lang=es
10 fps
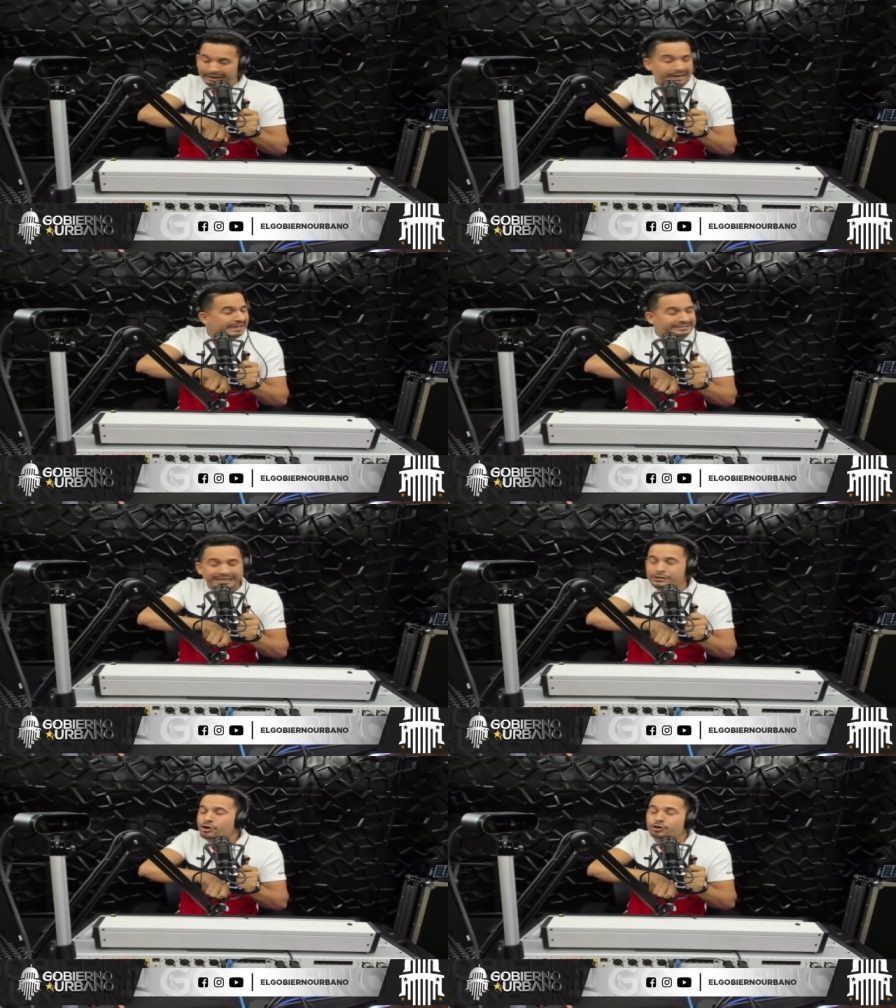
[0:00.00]
No, no.
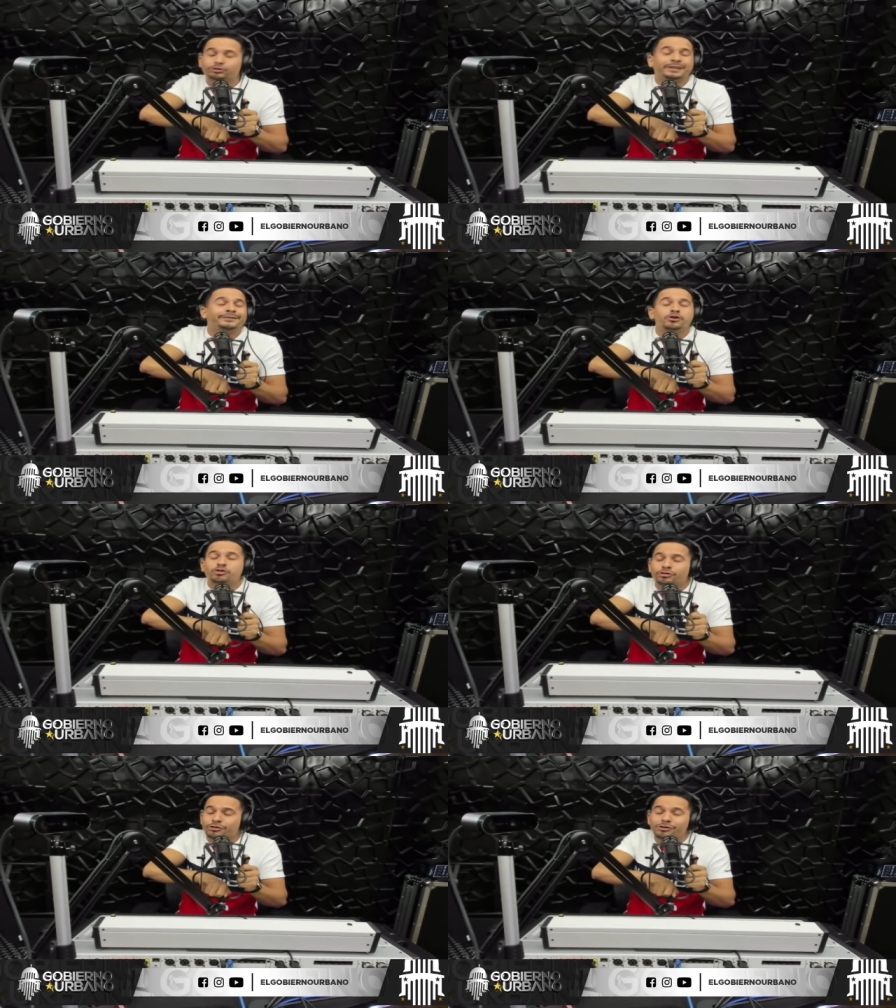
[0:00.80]
Señor, ustedes no
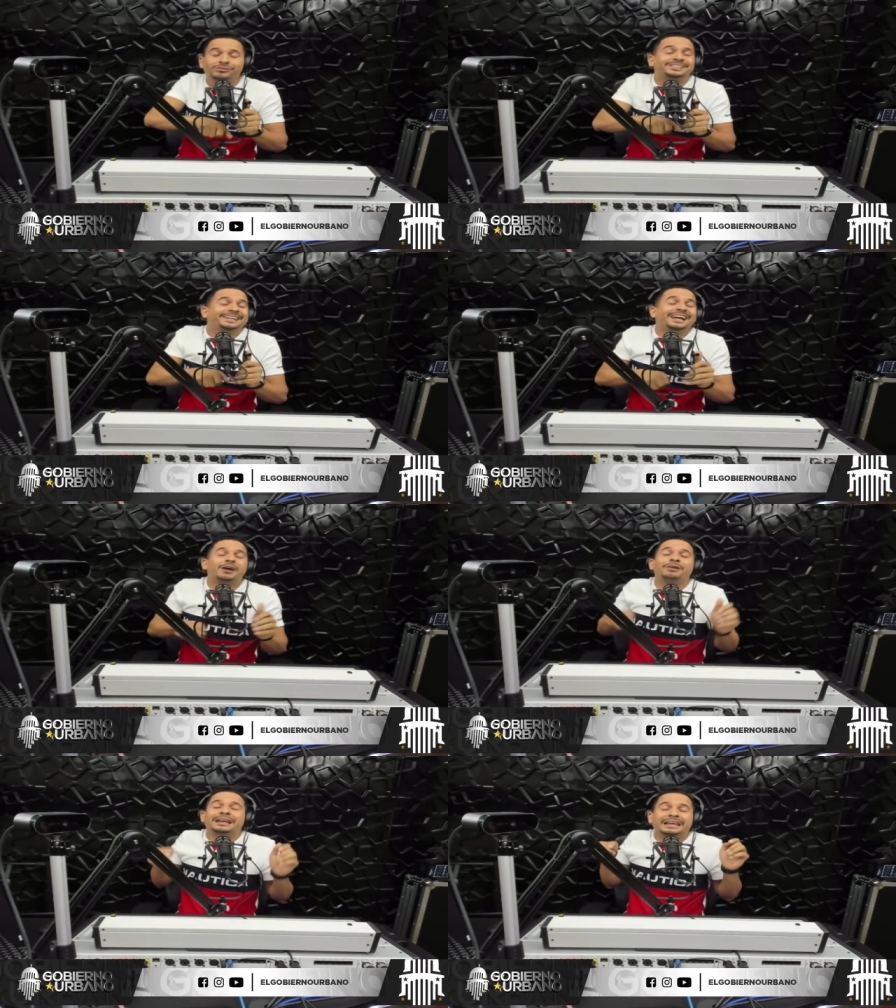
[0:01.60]
conocen
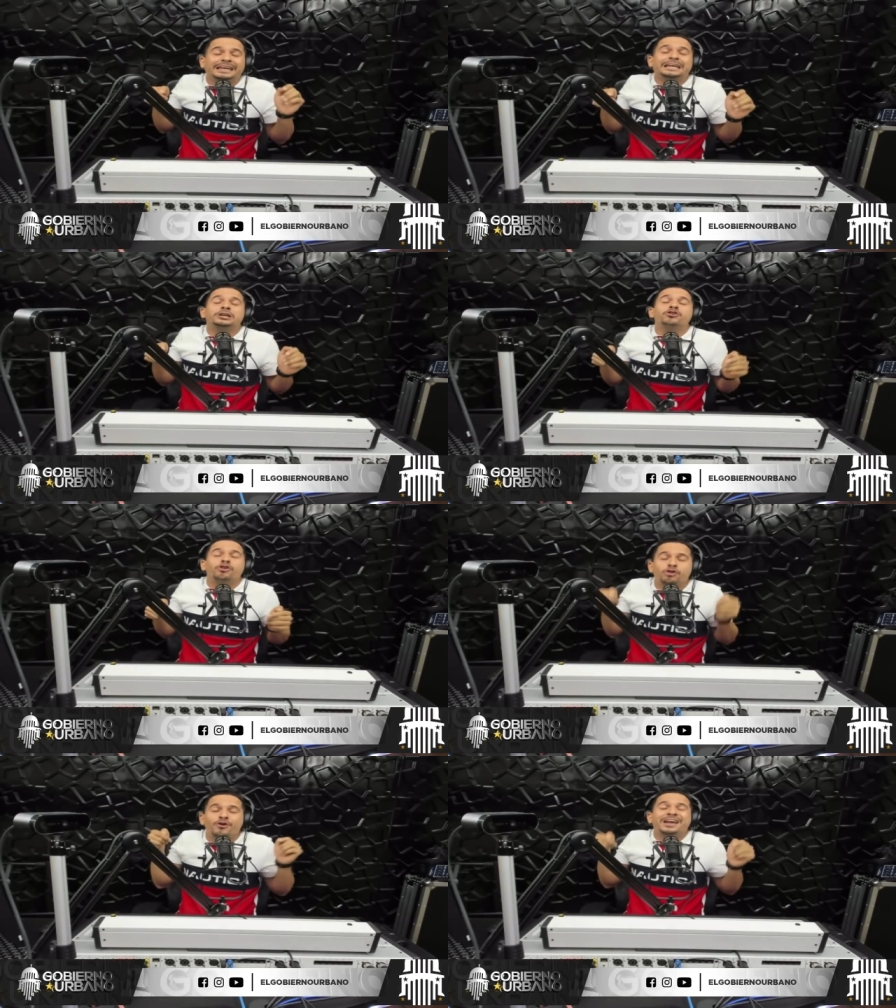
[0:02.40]
a
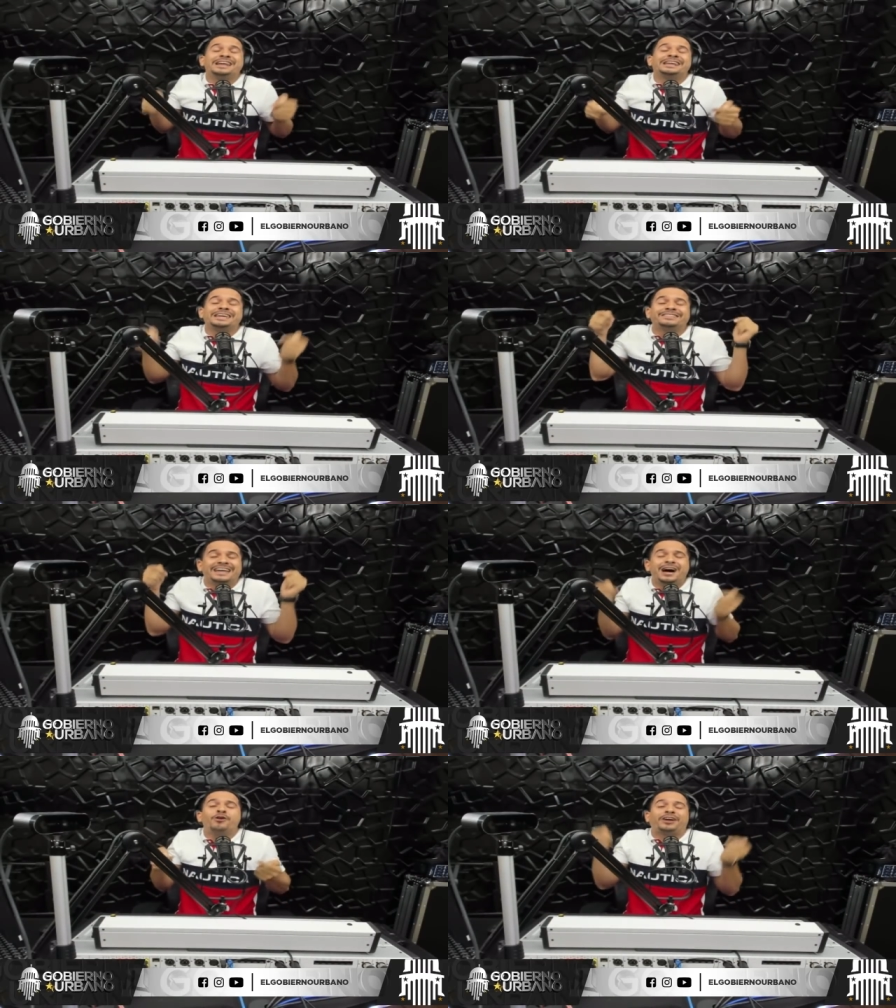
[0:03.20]
Belino lo
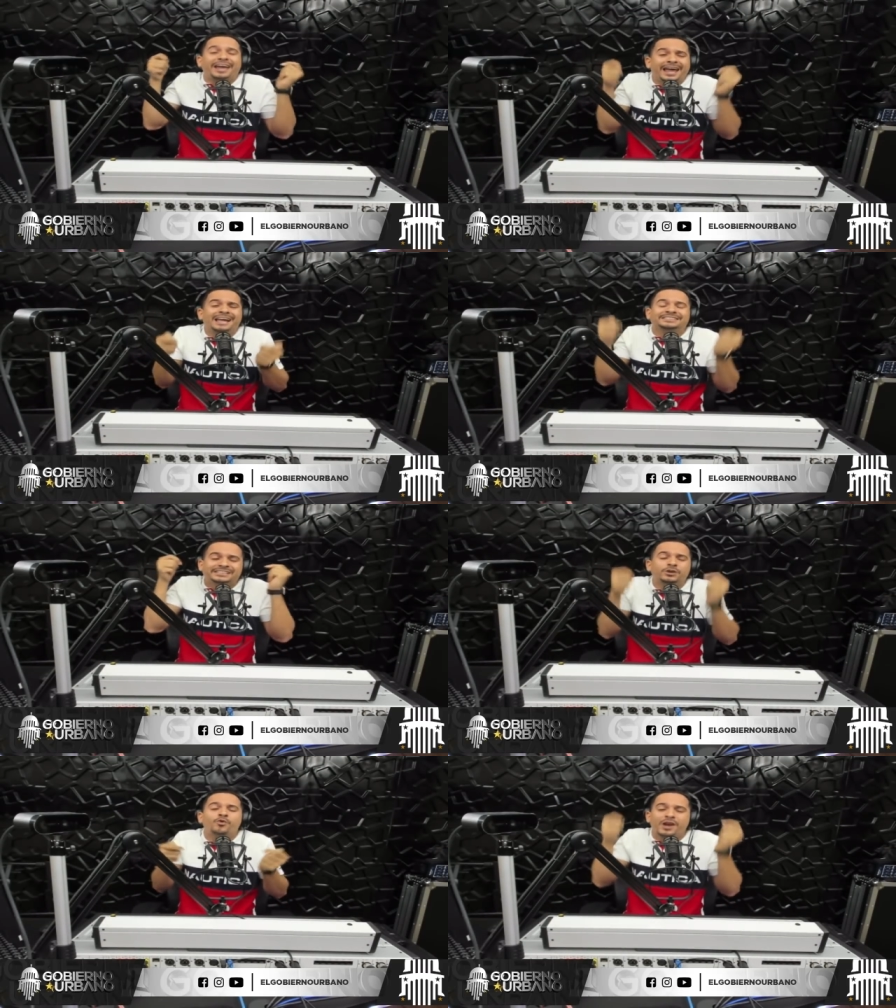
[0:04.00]
enredado que es
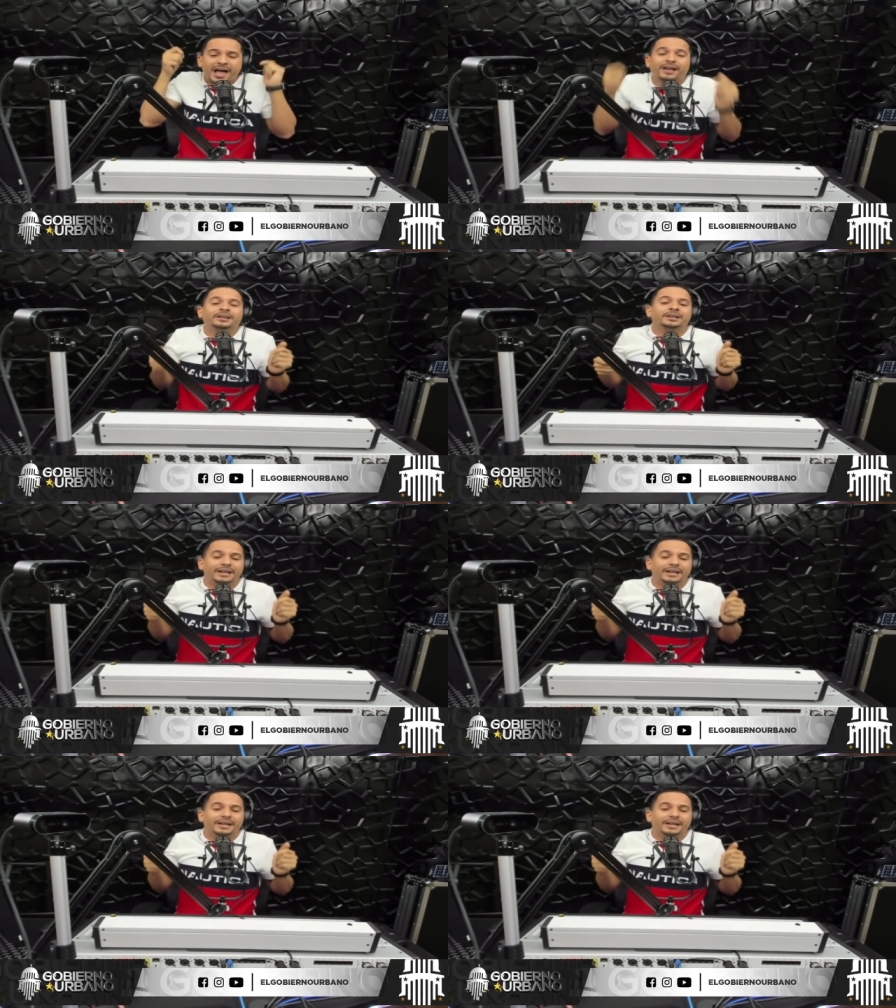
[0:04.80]
Igual